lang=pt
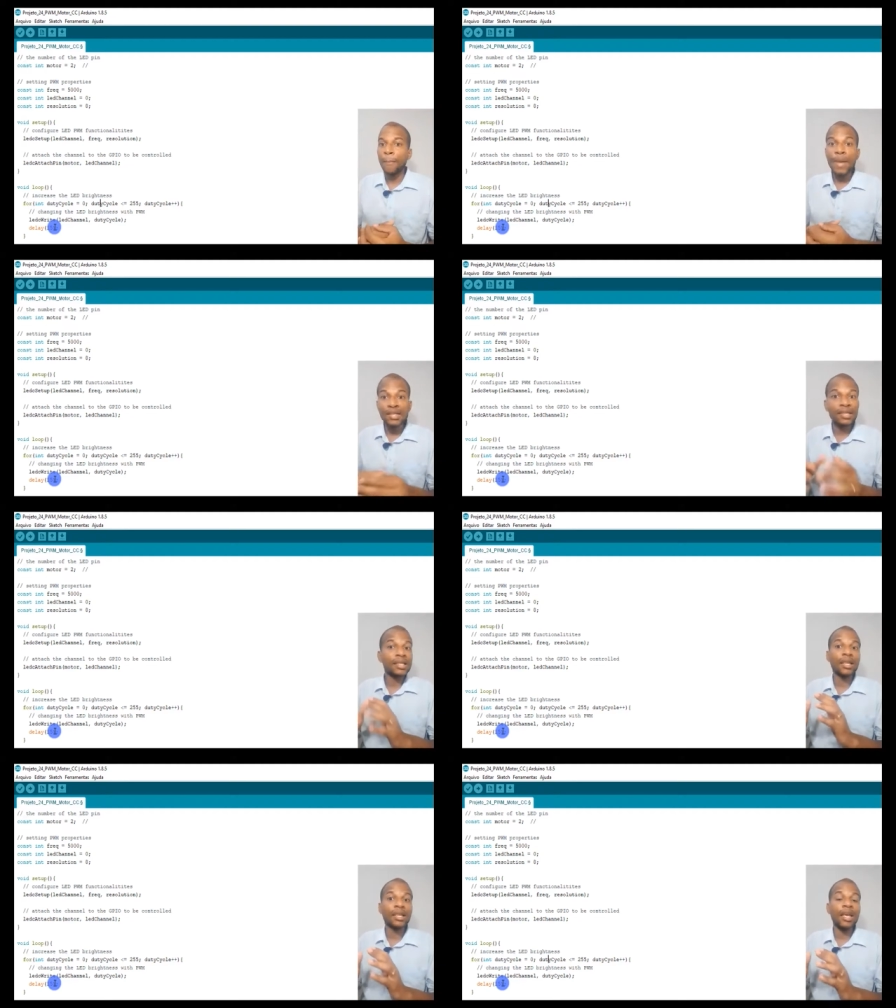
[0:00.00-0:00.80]
Mas
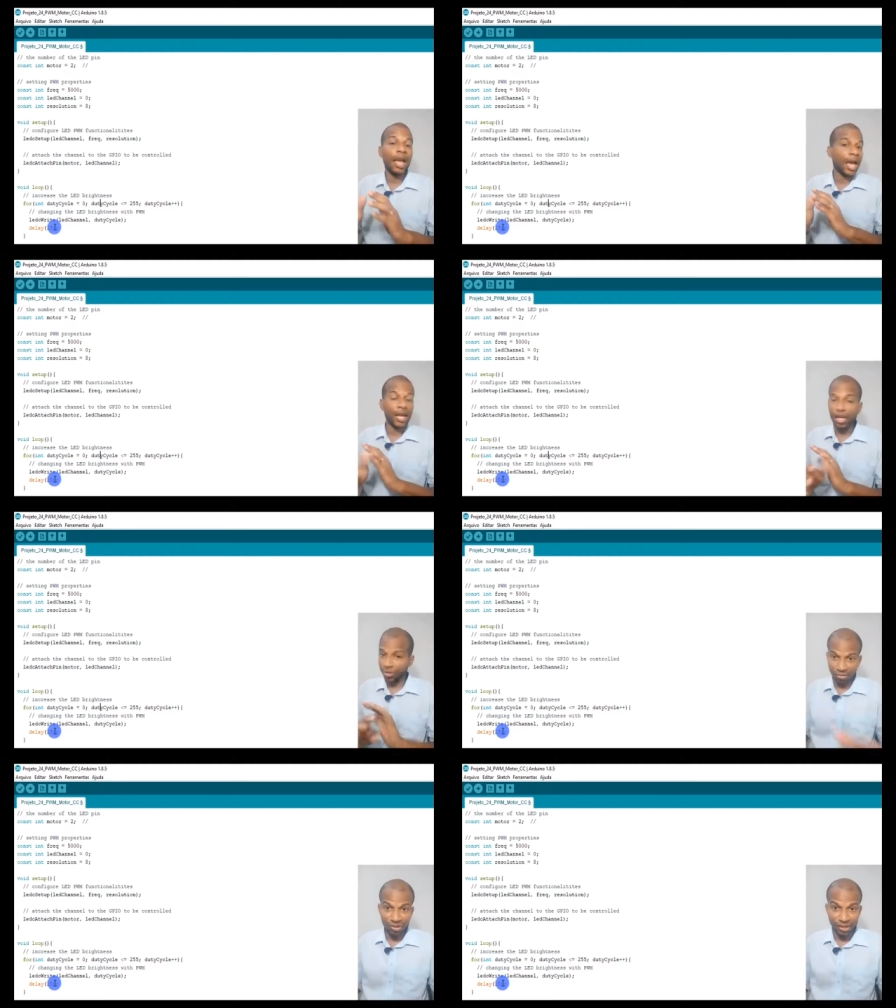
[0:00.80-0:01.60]
isso aqui é
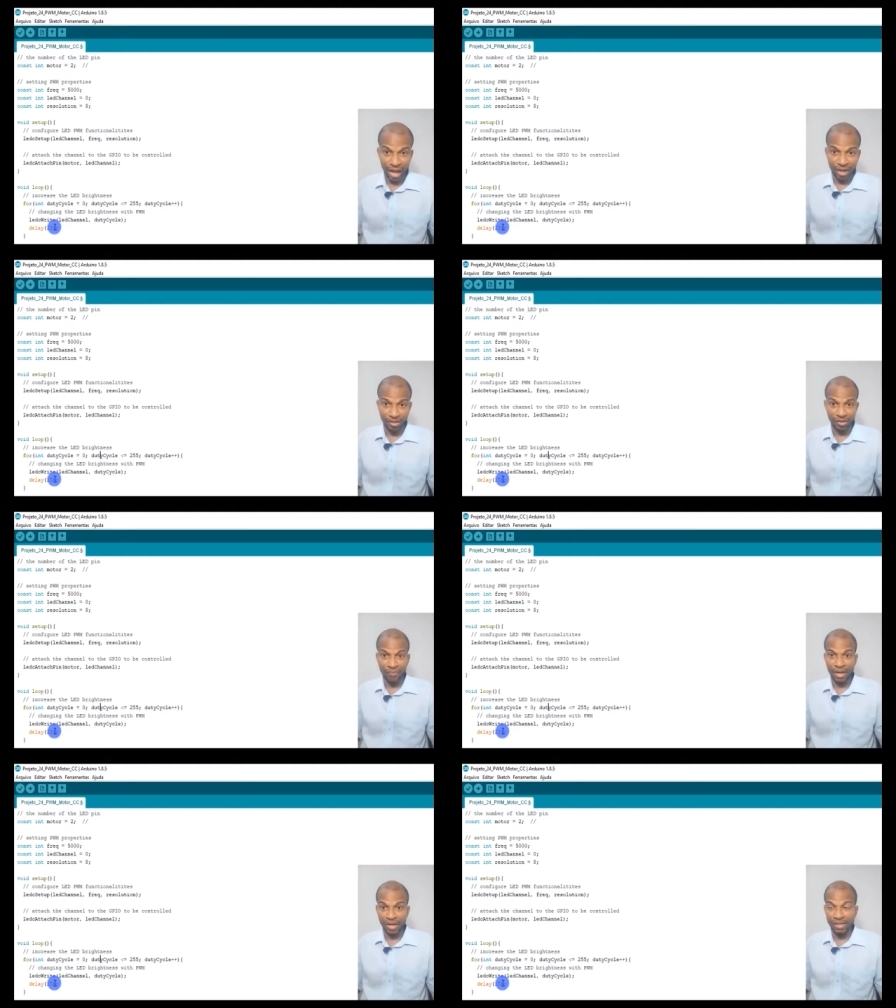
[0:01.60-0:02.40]
questão de
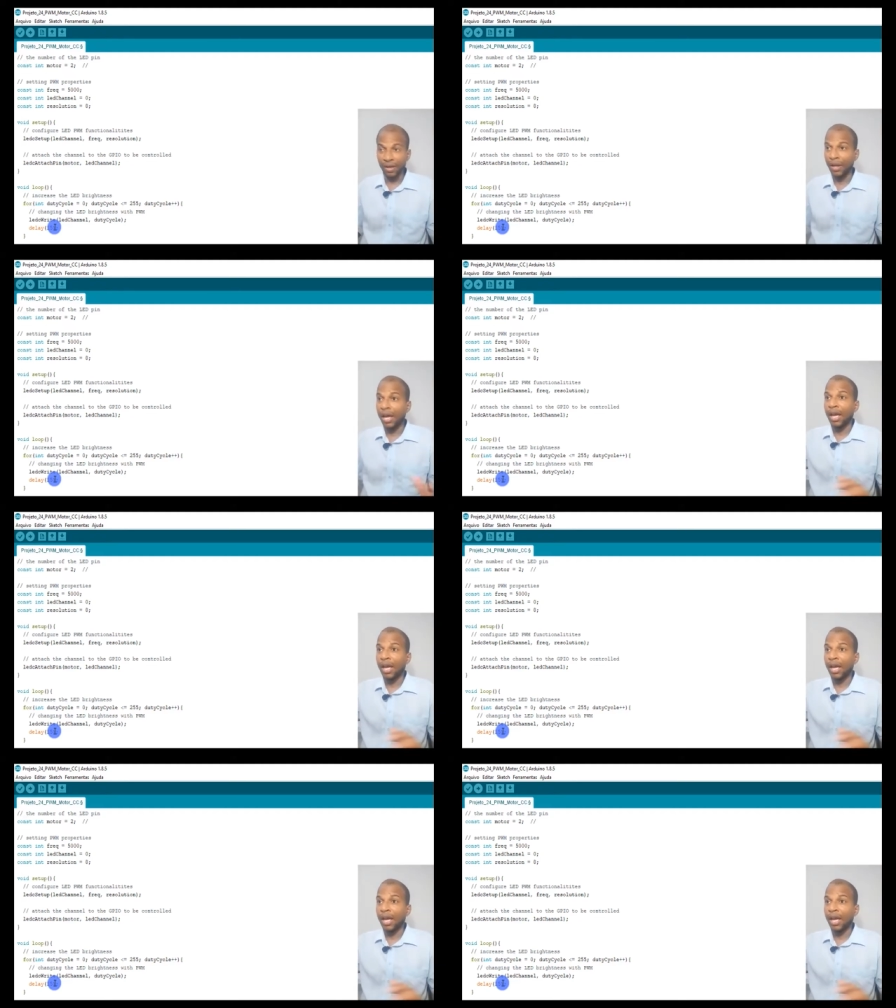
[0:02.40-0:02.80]
testes, beleza?